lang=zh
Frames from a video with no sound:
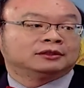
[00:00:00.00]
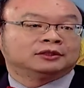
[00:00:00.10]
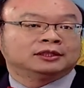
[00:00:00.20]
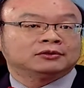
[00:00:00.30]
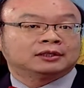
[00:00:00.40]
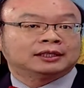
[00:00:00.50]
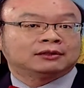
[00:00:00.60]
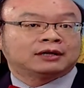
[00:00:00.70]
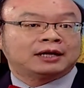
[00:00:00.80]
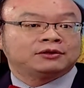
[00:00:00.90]
就是说你
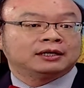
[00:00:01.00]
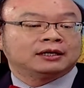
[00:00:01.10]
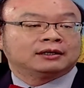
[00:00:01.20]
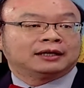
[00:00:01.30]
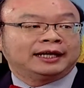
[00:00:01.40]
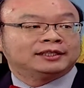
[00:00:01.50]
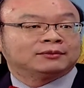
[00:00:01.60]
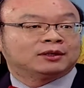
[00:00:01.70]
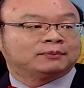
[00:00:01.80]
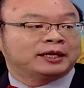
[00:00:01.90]
刮下去，哎，怎
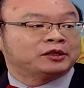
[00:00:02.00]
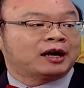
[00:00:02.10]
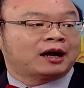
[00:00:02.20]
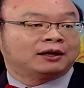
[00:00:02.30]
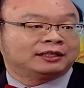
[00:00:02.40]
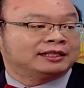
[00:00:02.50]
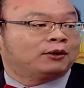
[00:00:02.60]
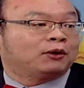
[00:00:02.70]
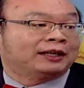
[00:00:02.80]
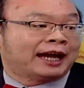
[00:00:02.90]
么别人都好了，剩下
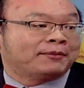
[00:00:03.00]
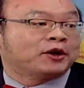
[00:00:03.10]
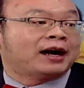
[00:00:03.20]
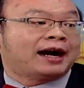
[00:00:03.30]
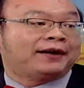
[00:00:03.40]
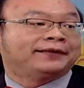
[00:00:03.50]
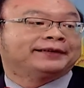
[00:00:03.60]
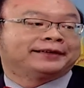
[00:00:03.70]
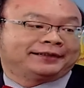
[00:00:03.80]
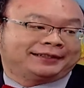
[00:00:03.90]
我的还没有好？
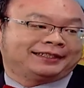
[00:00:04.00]
是。